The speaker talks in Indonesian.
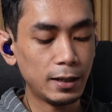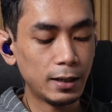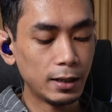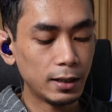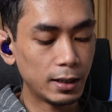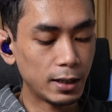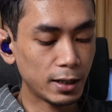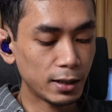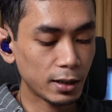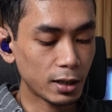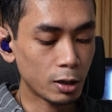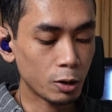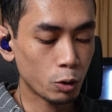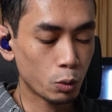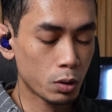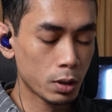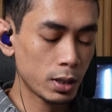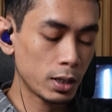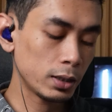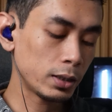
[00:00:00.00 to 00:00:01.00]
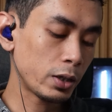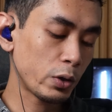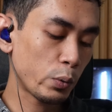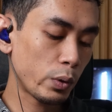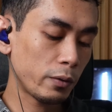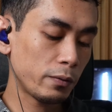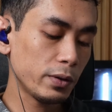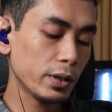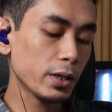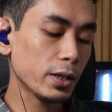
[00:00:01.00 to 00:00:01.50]
Dan kalau gue ngeliat dari
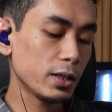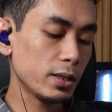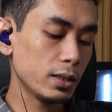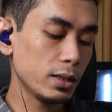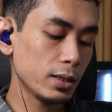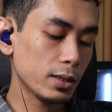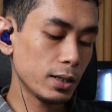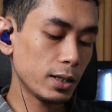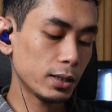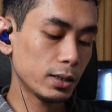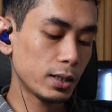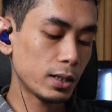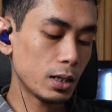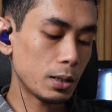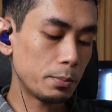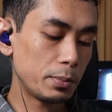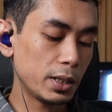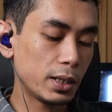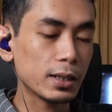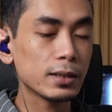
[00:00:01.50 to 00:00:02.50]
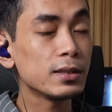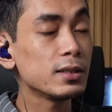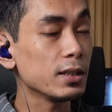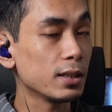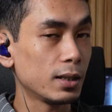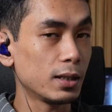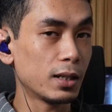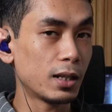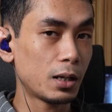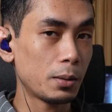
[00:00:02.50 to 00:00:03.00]
wave-nya, ini kelihatan lebih
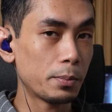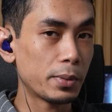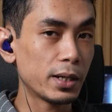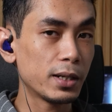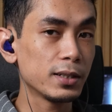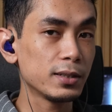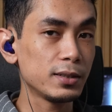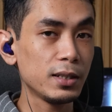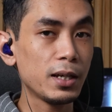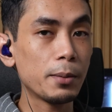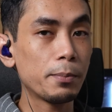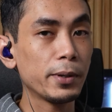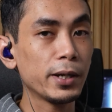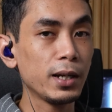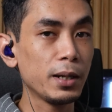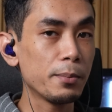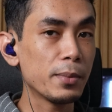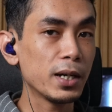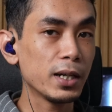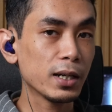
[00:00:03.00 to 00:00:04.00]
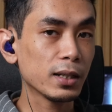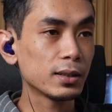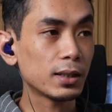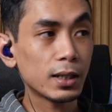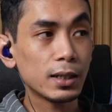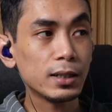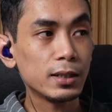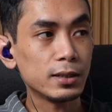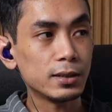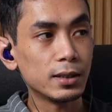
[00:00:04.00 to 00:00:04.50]
kecil daripada si EP5 yang
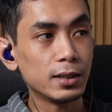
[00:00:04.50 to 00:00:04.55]
tadi.